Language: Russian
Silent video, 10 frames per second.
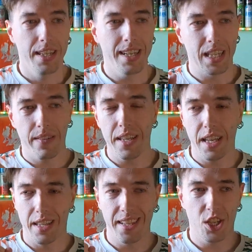Итак,
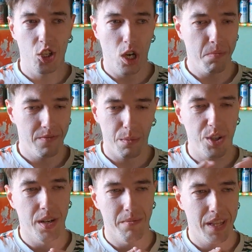давайте начнем
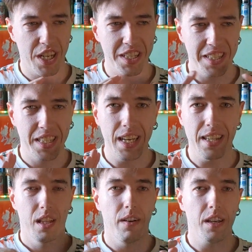вообще, даже не с
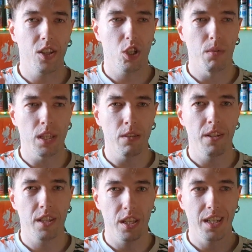дизайна, давайте начнем
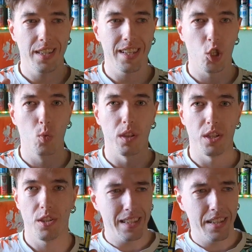оценивать с их
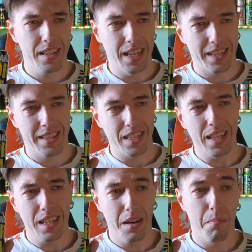доступности. Итак,
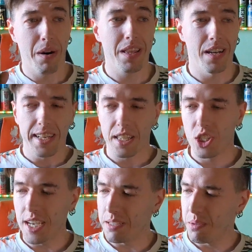Торнадо Банан.
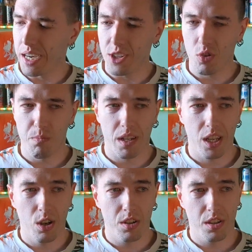Сейчас пока что
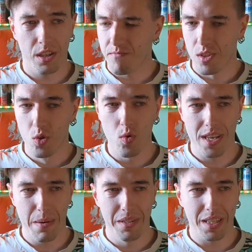продается, ну,
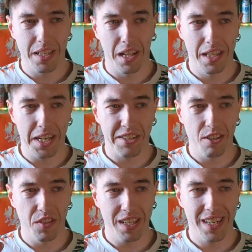я бы сказал, даже не
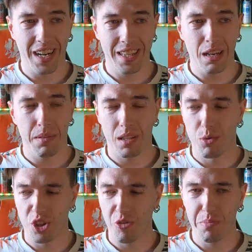во всех городах, потому
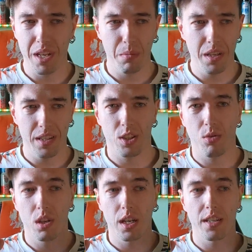что в Перми,
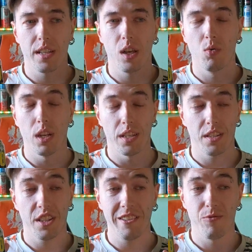насколько я знаю, у нас
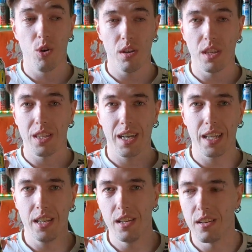его не
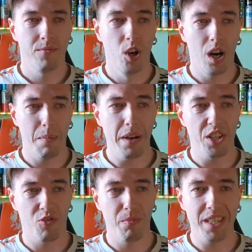находили. Но, опять
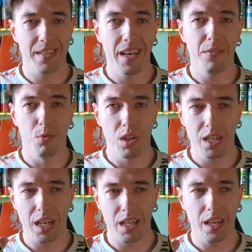же, в Москве и в других
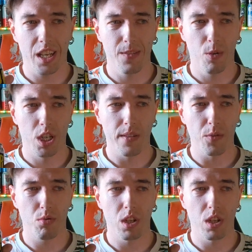городах его уже вовсю